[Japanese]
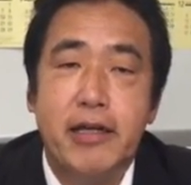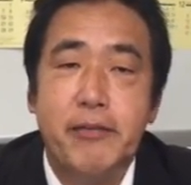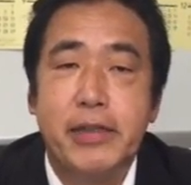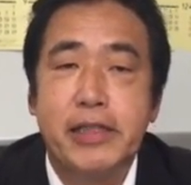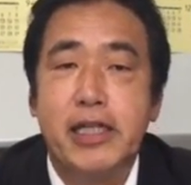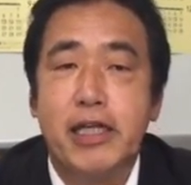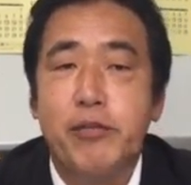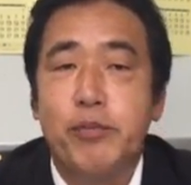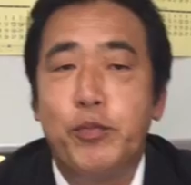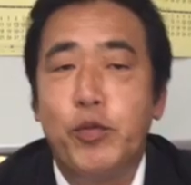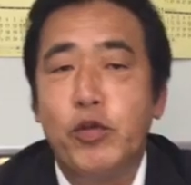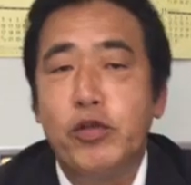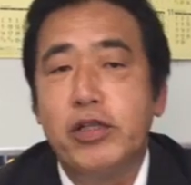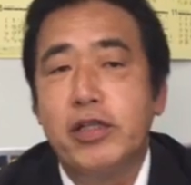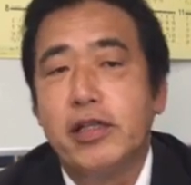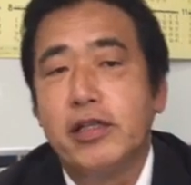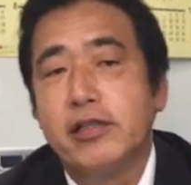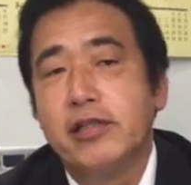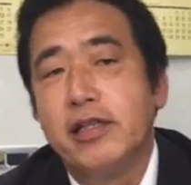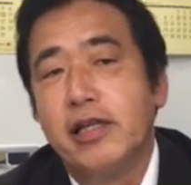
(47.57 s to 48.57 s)
また一方
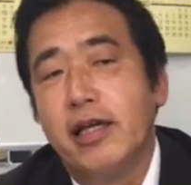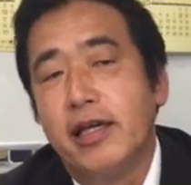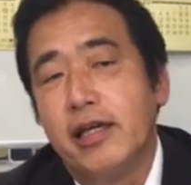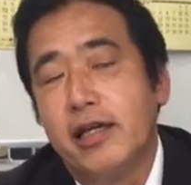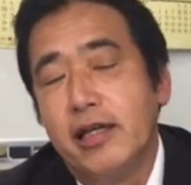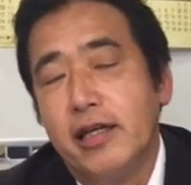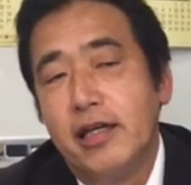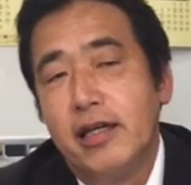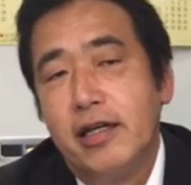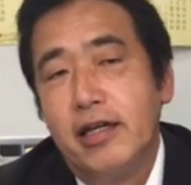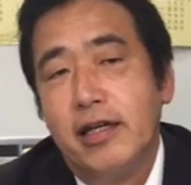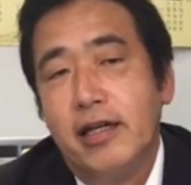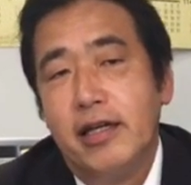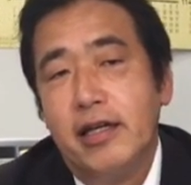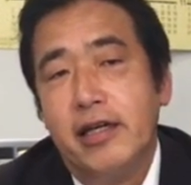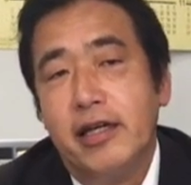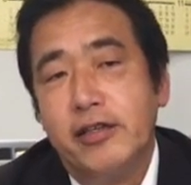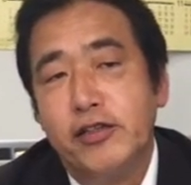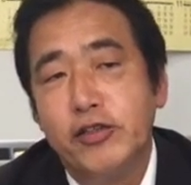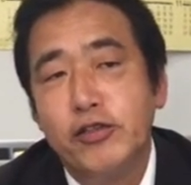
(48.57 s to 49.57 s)
でですね
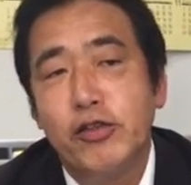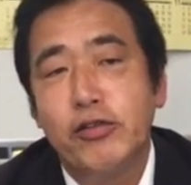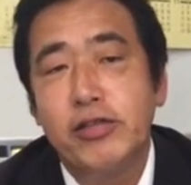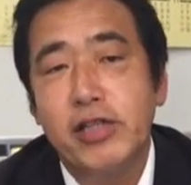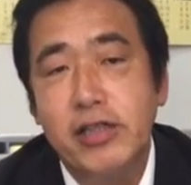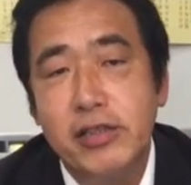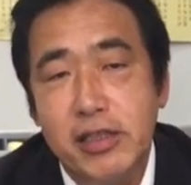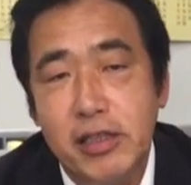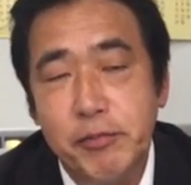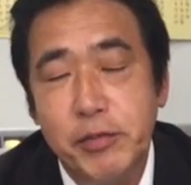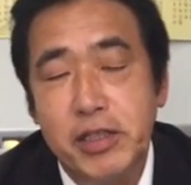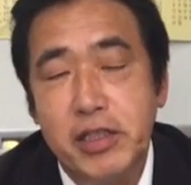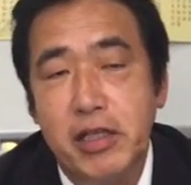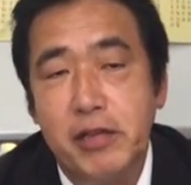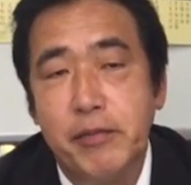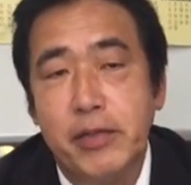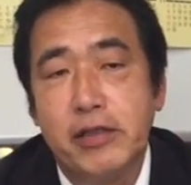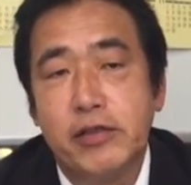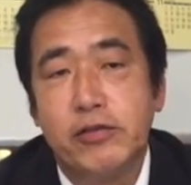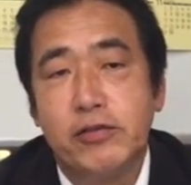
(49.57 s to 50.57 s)
就職先生見て
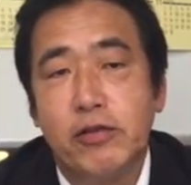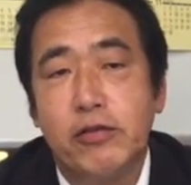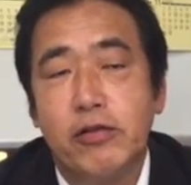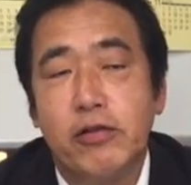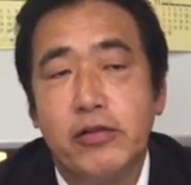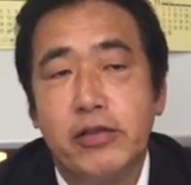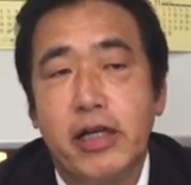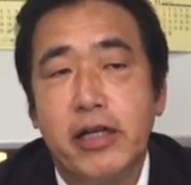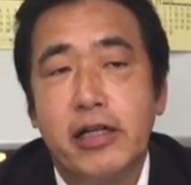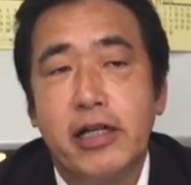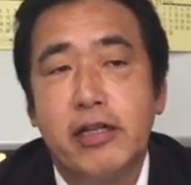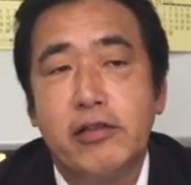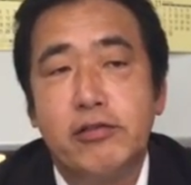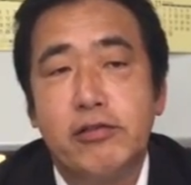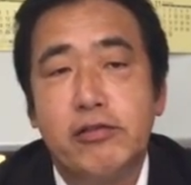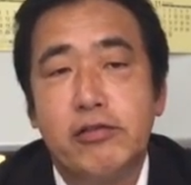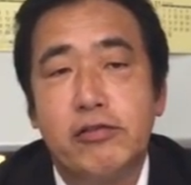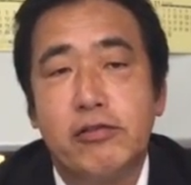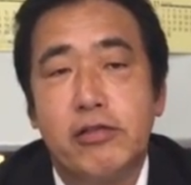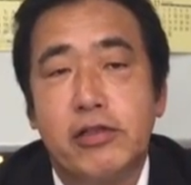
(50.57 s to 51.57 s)
いますと大学
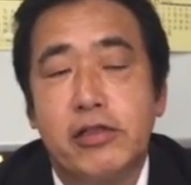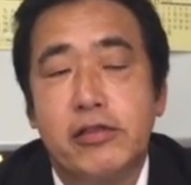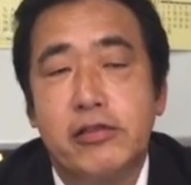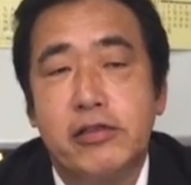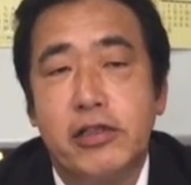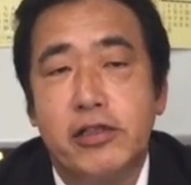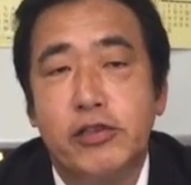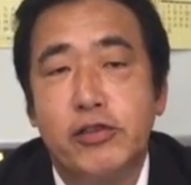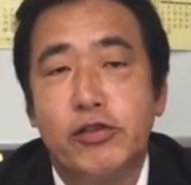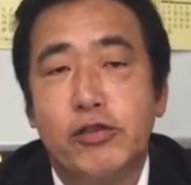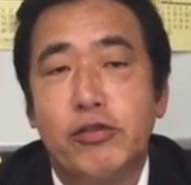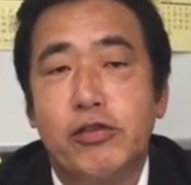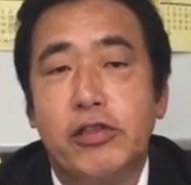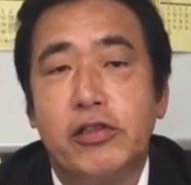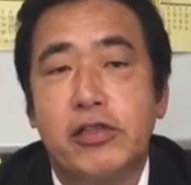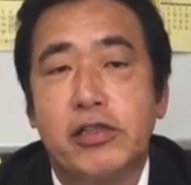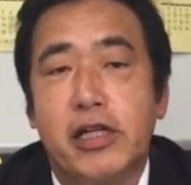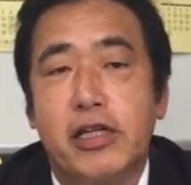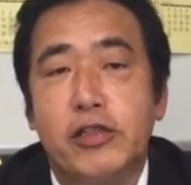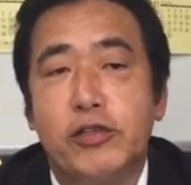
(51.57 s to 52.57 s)
卒のですね就職
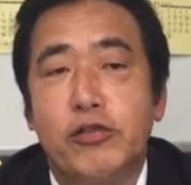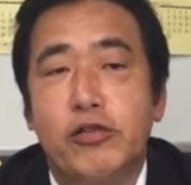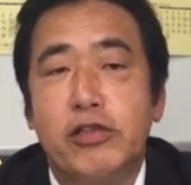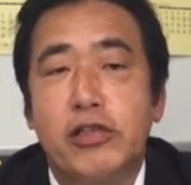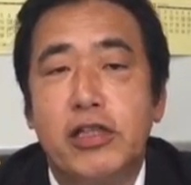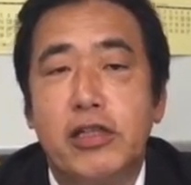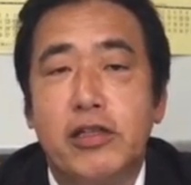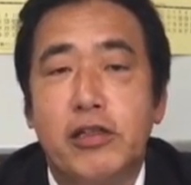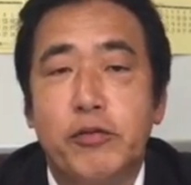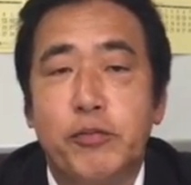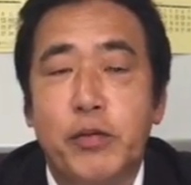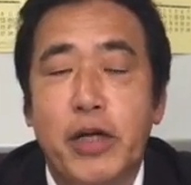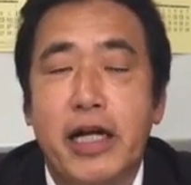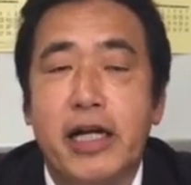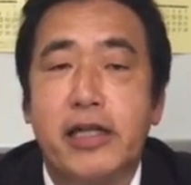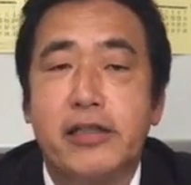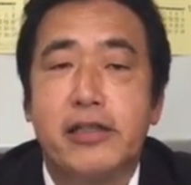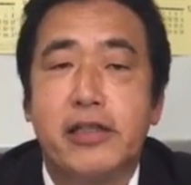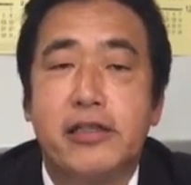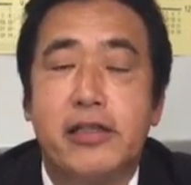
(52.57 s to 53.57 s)
率が非常にまあ
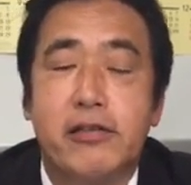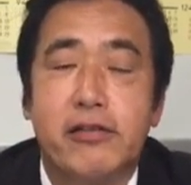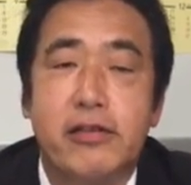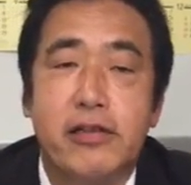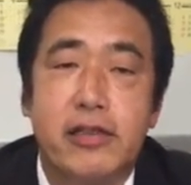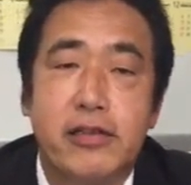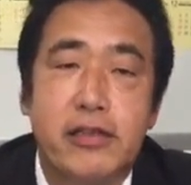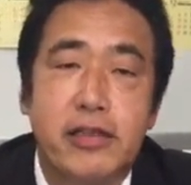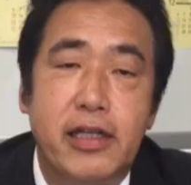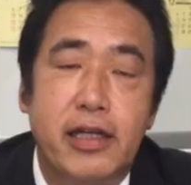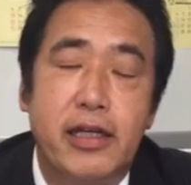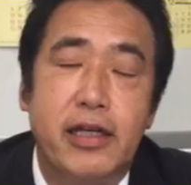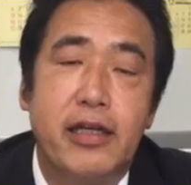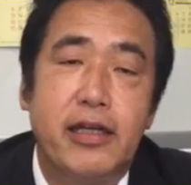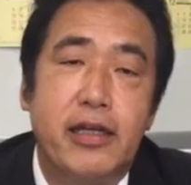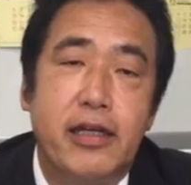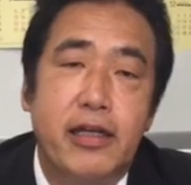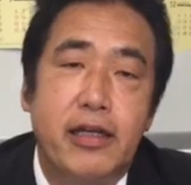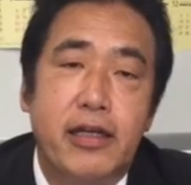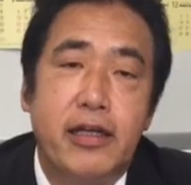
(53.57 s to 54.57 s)
上がってきてるんですね、
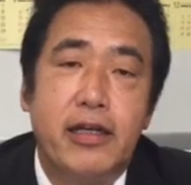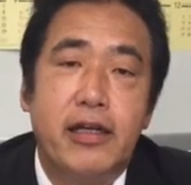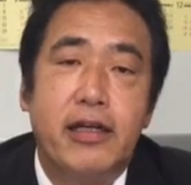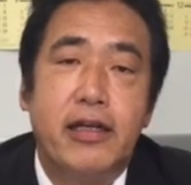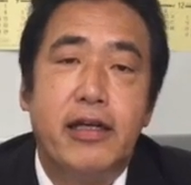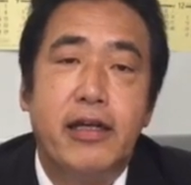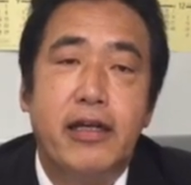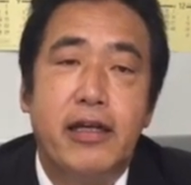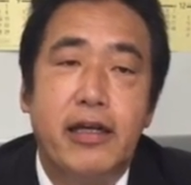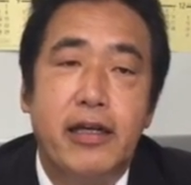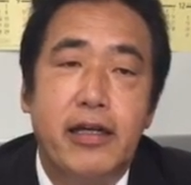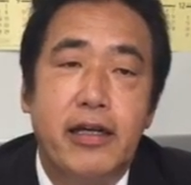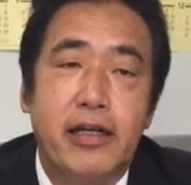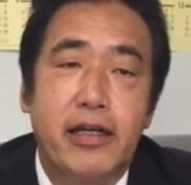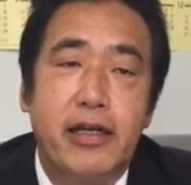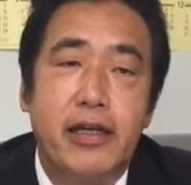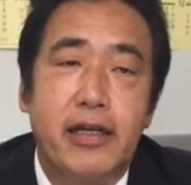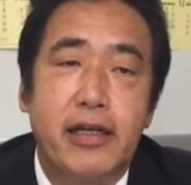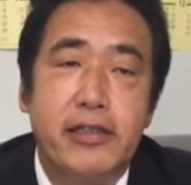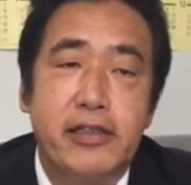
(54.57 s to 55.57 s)

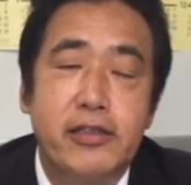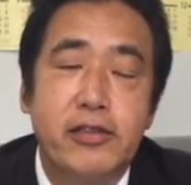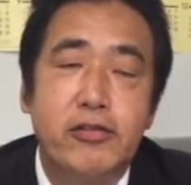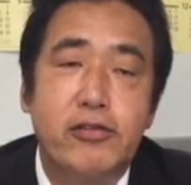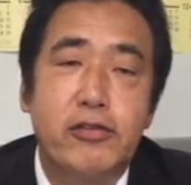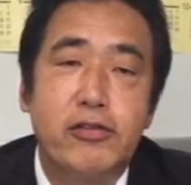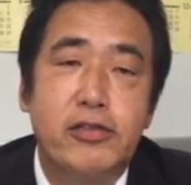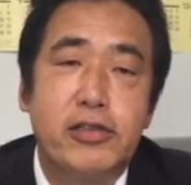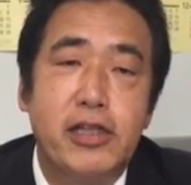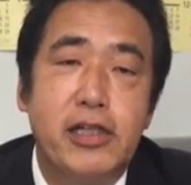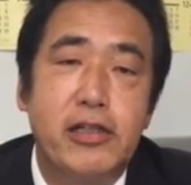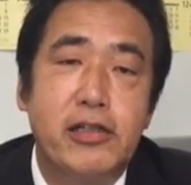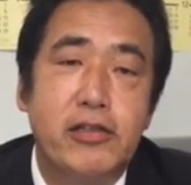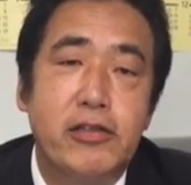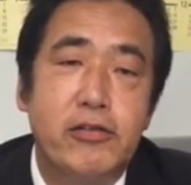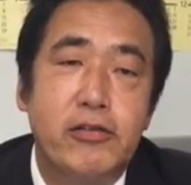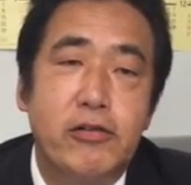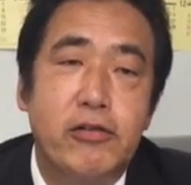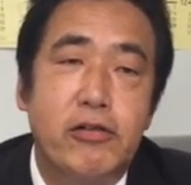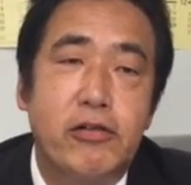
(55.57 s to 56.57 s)
えー、新卒社
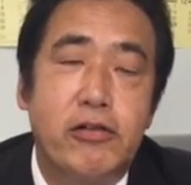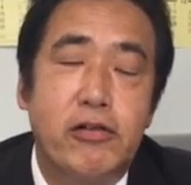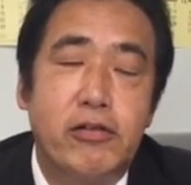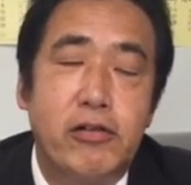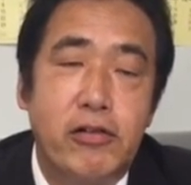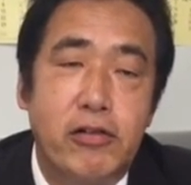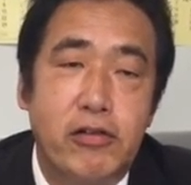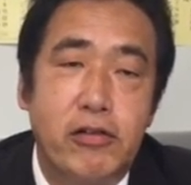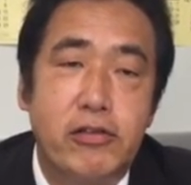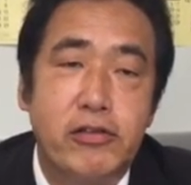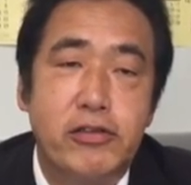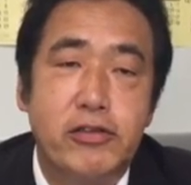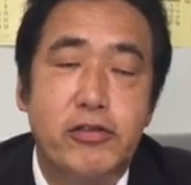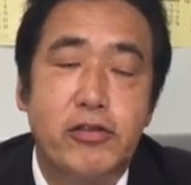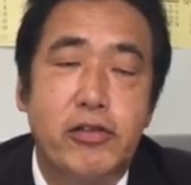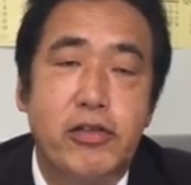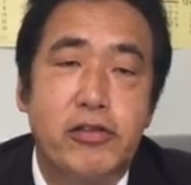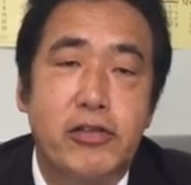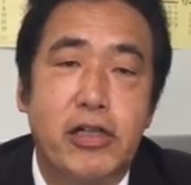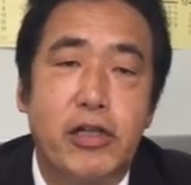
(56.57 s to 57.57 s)
員の就
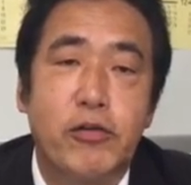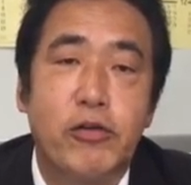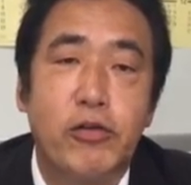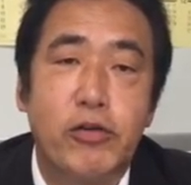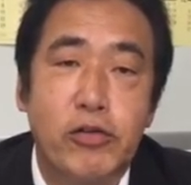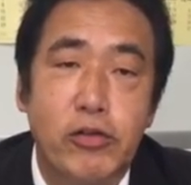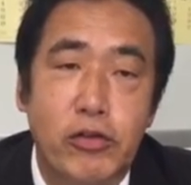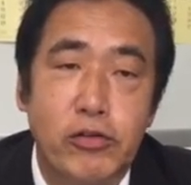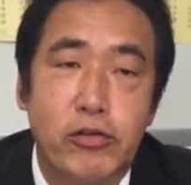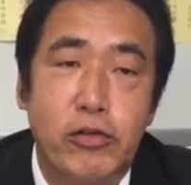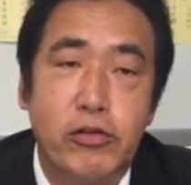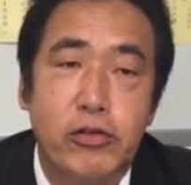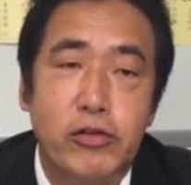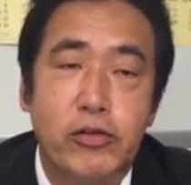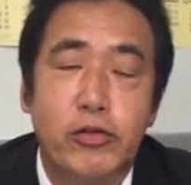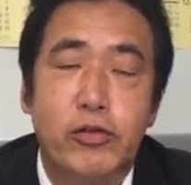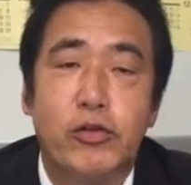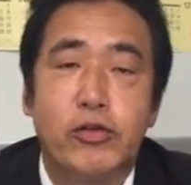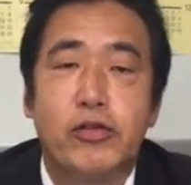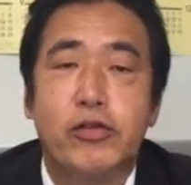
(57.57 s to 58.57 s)
職率が向上と
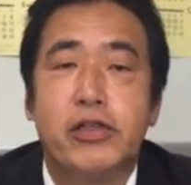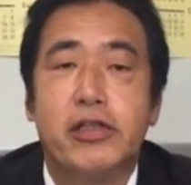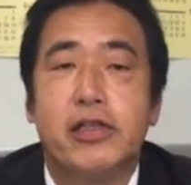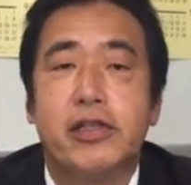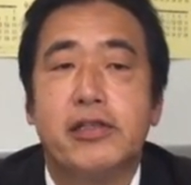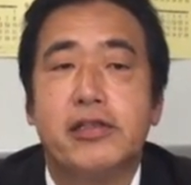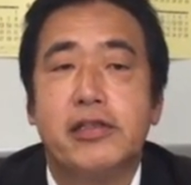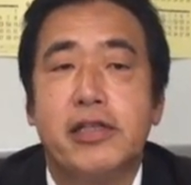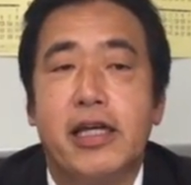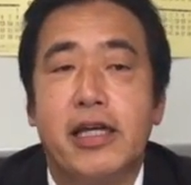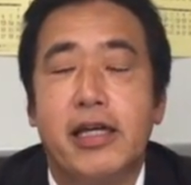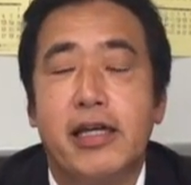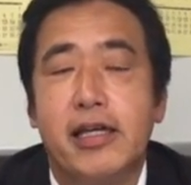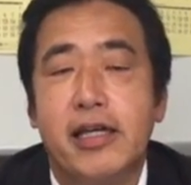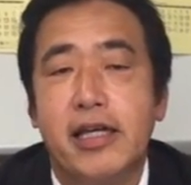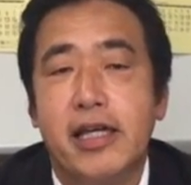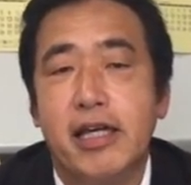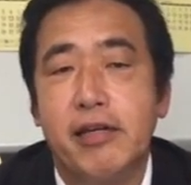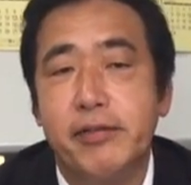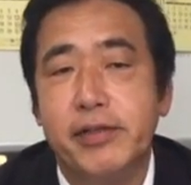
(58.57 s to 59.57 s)
いうことでですね
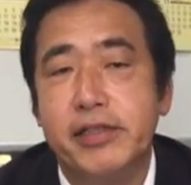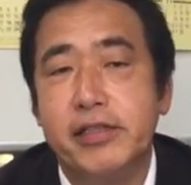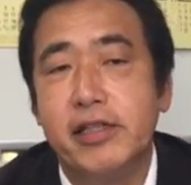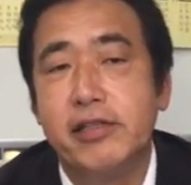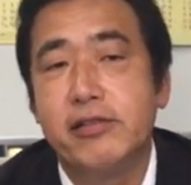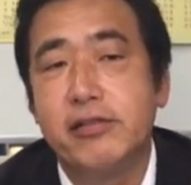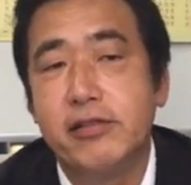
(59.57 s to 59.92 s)
ビジネ